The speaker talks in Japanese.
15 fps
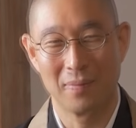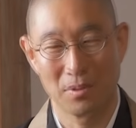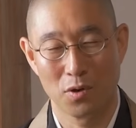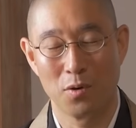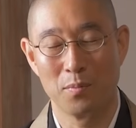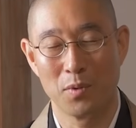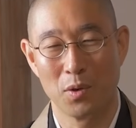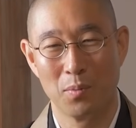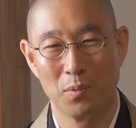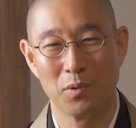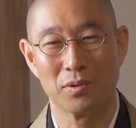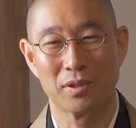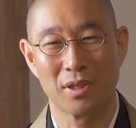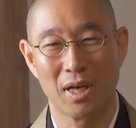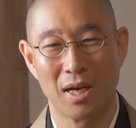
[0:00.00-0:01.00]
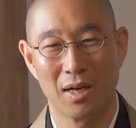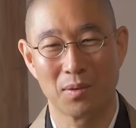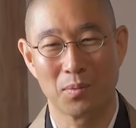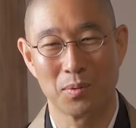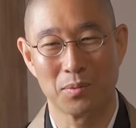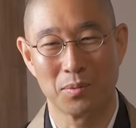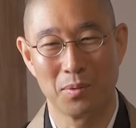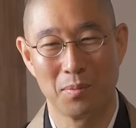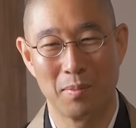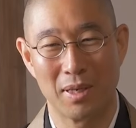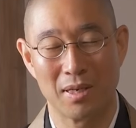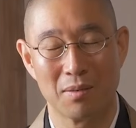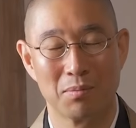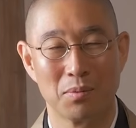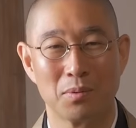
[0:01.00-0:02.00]
興味を持ったことを
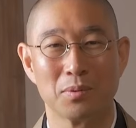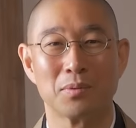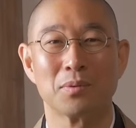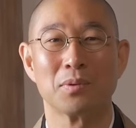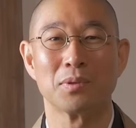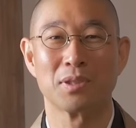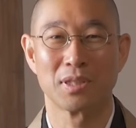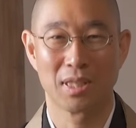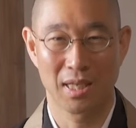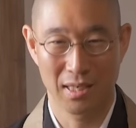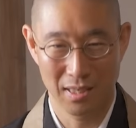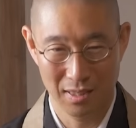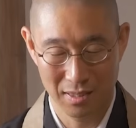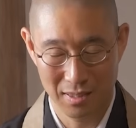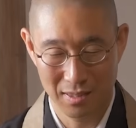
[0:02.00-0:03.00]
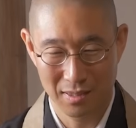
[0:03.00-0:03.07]
学ぼうとしたり